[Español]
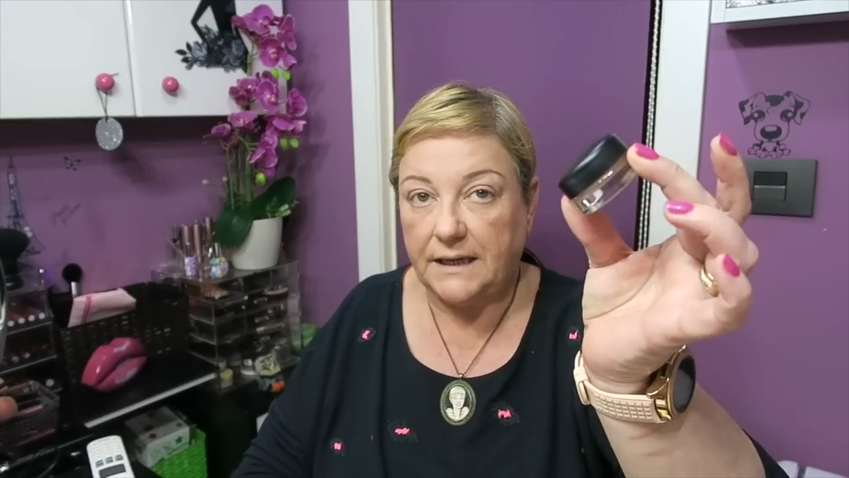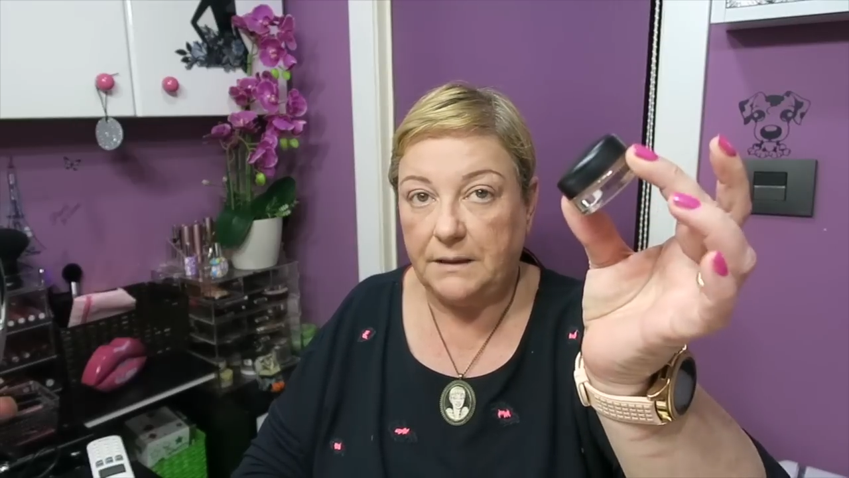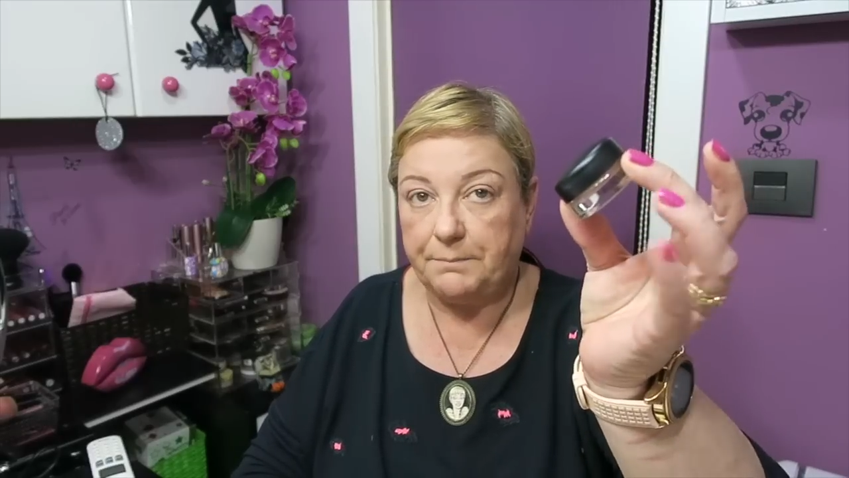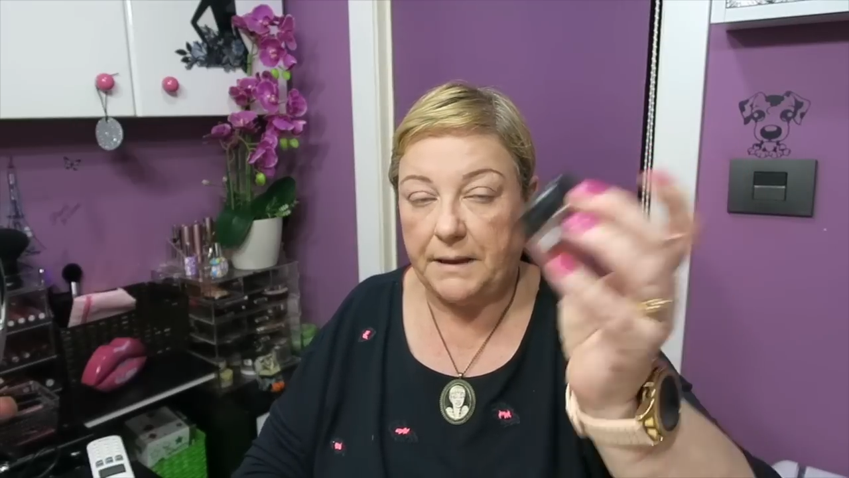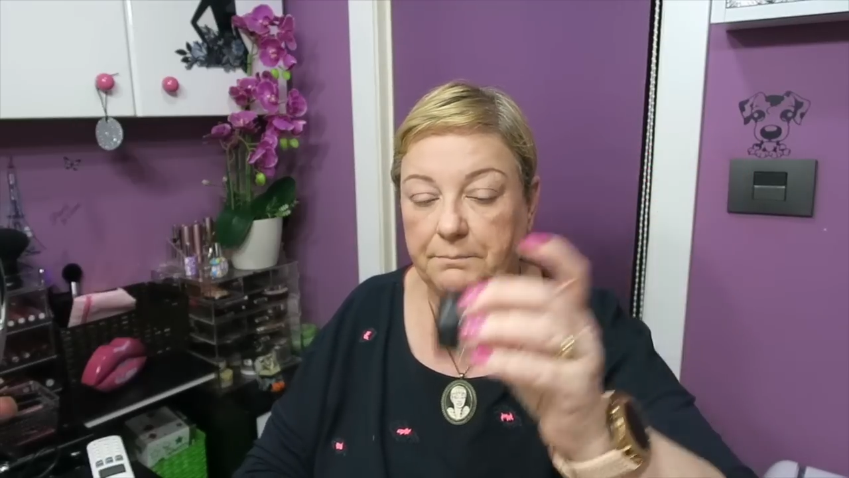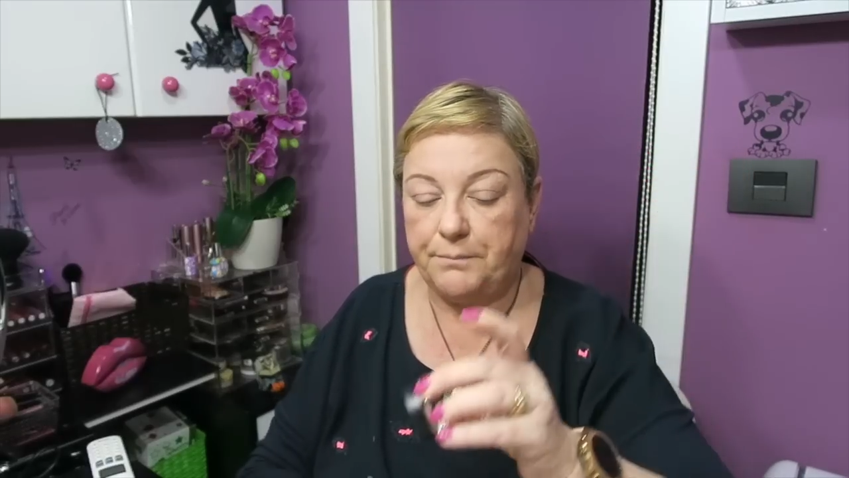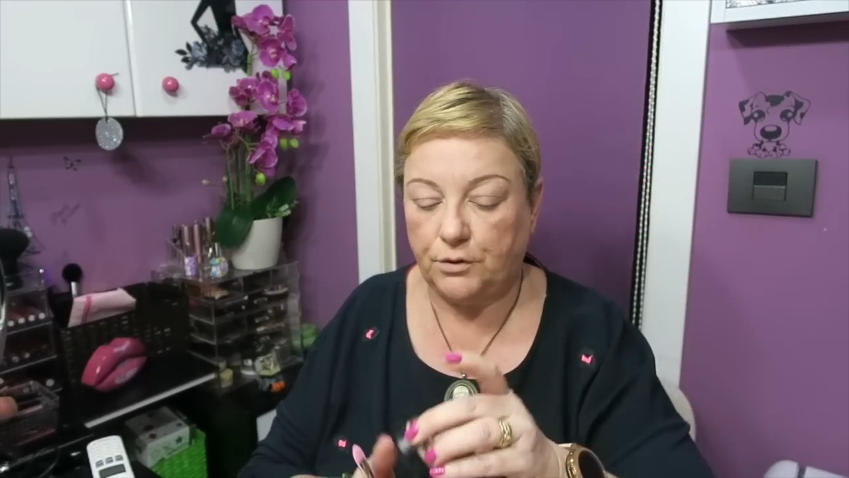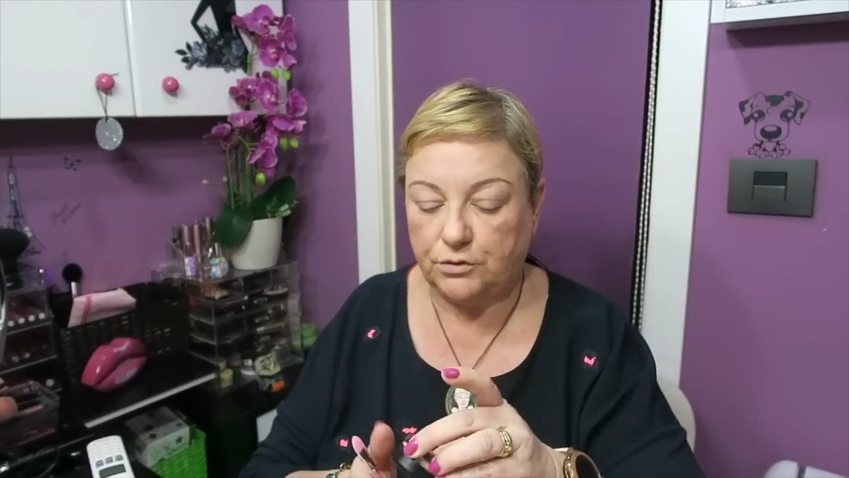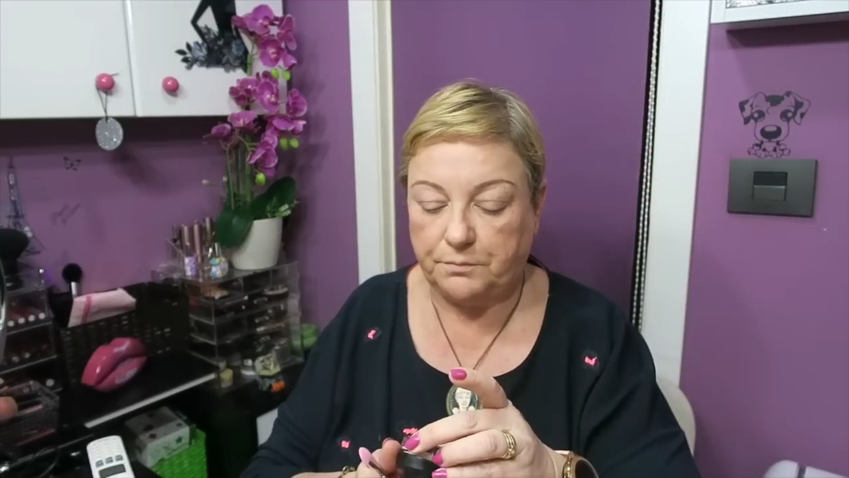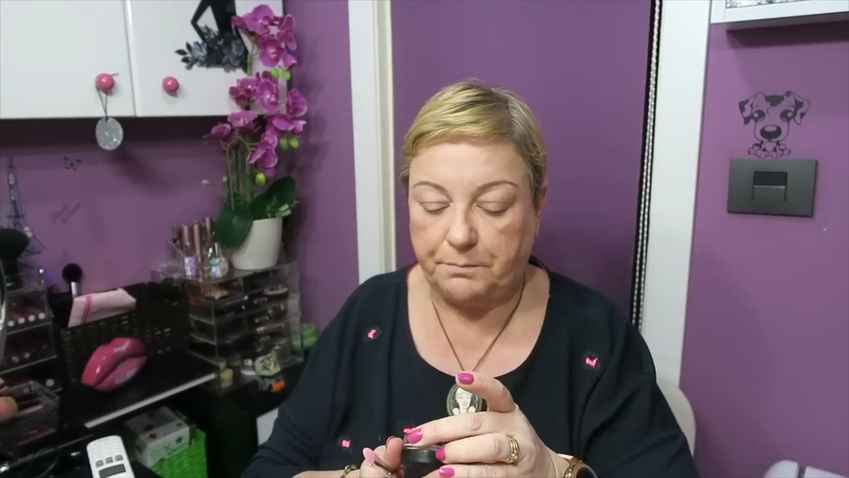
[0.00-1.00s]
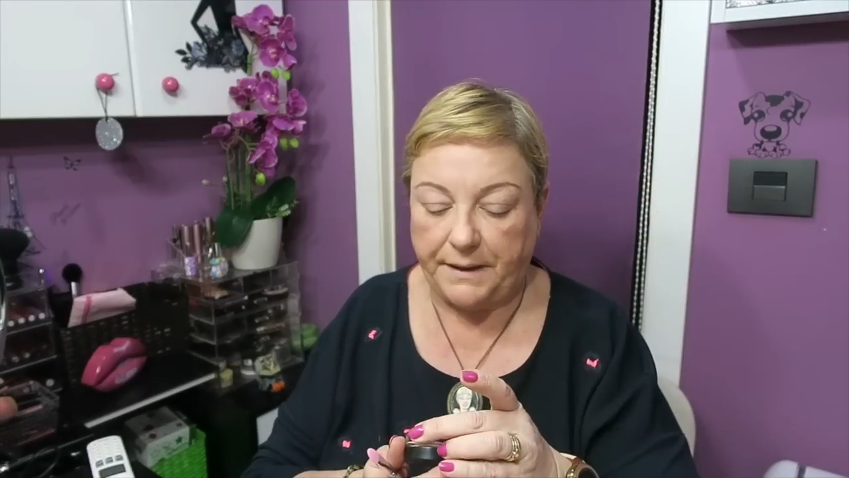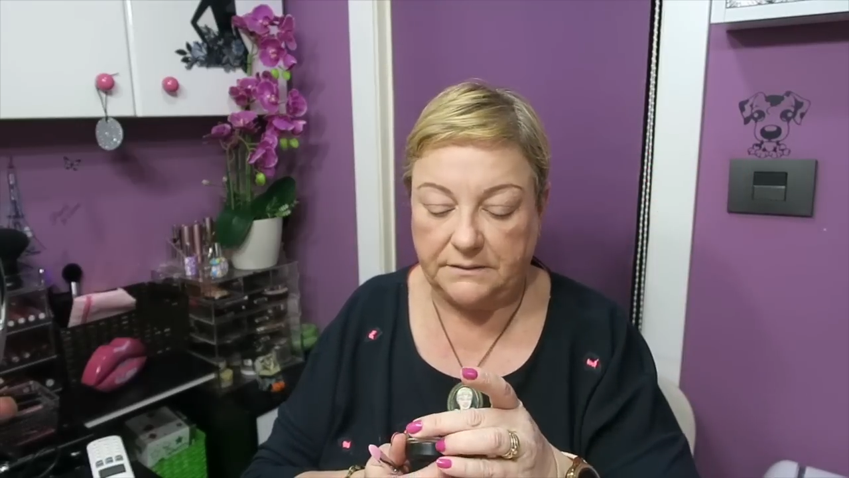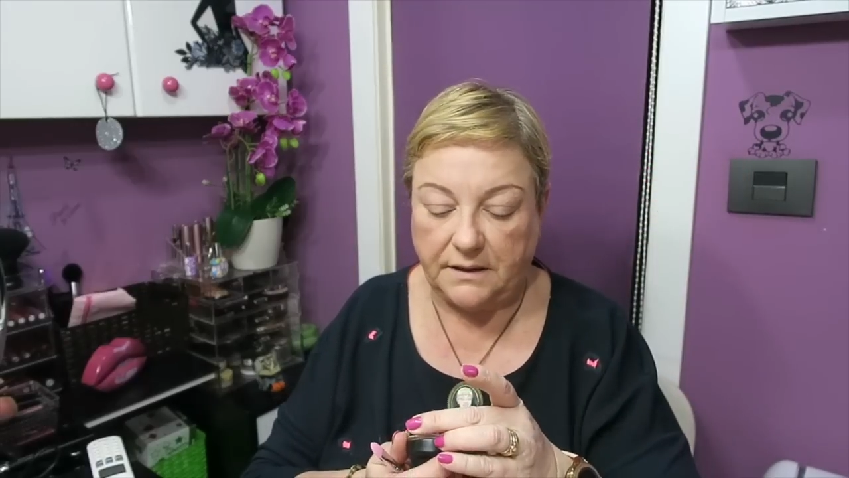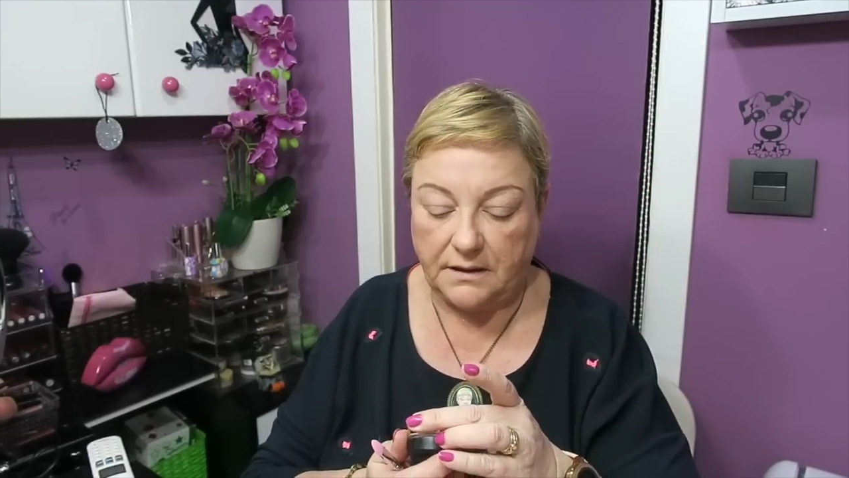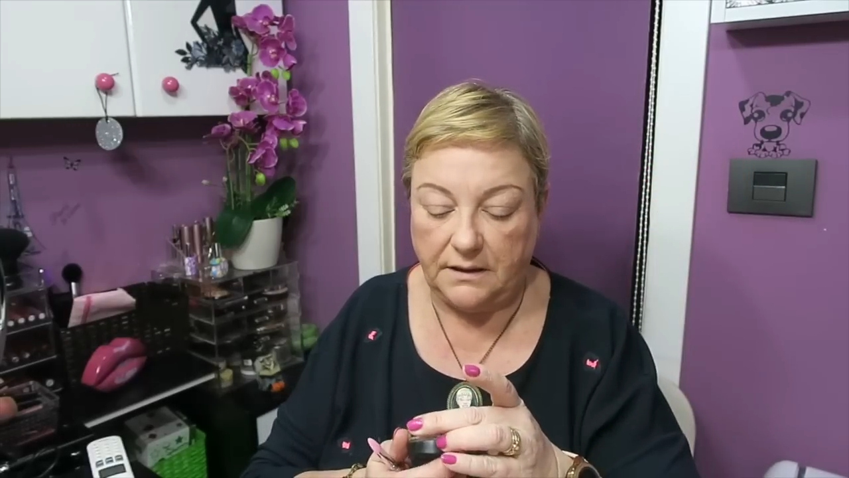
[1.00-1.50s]
el Paint Pot
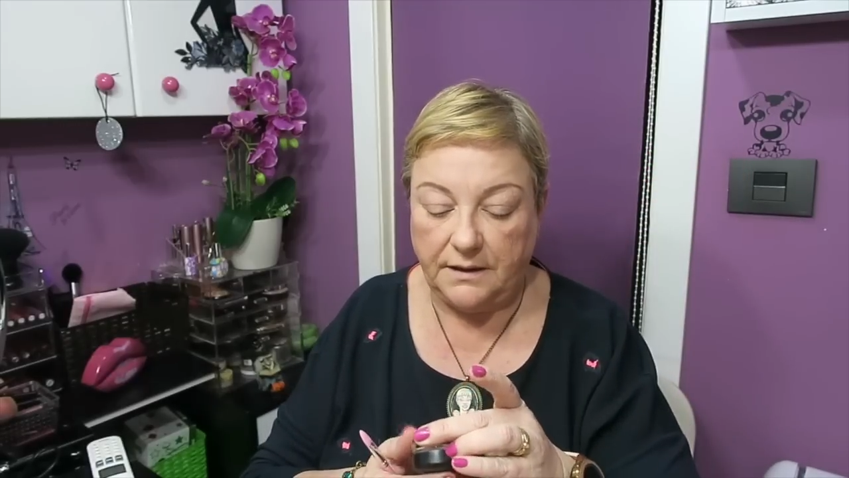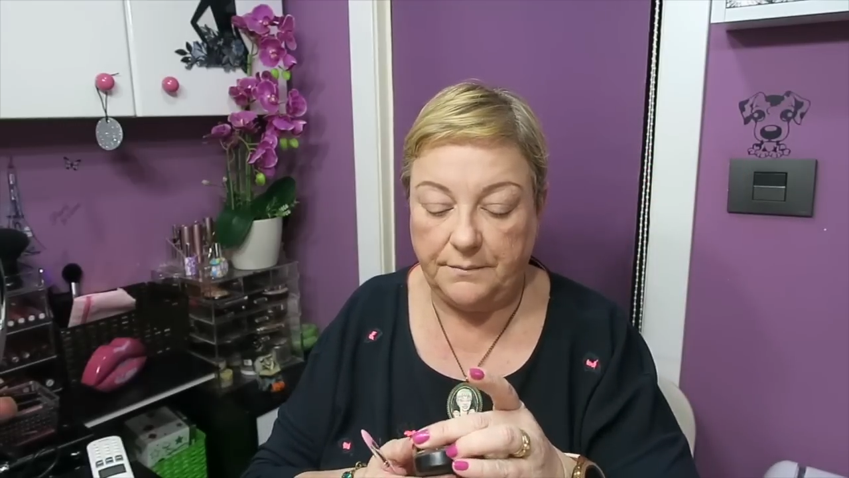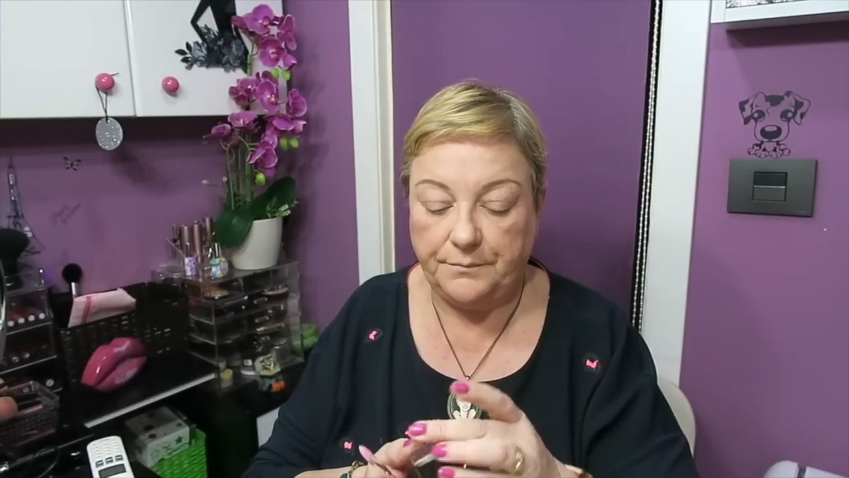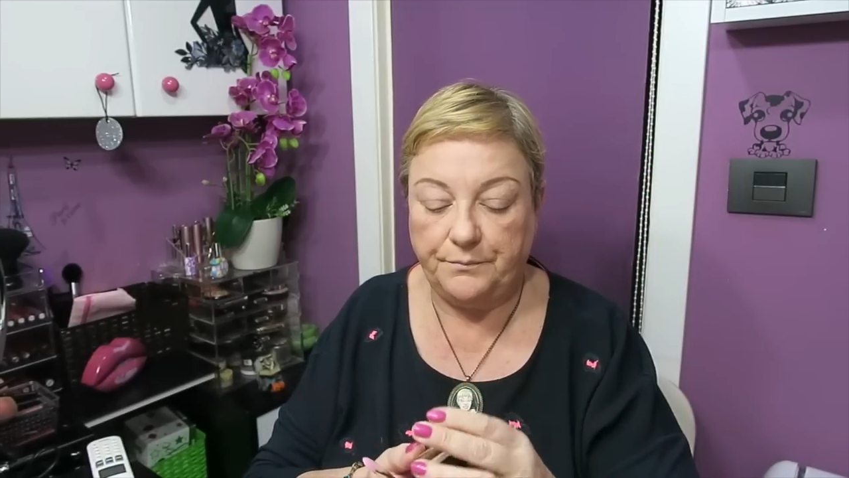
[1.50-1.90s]
Penterly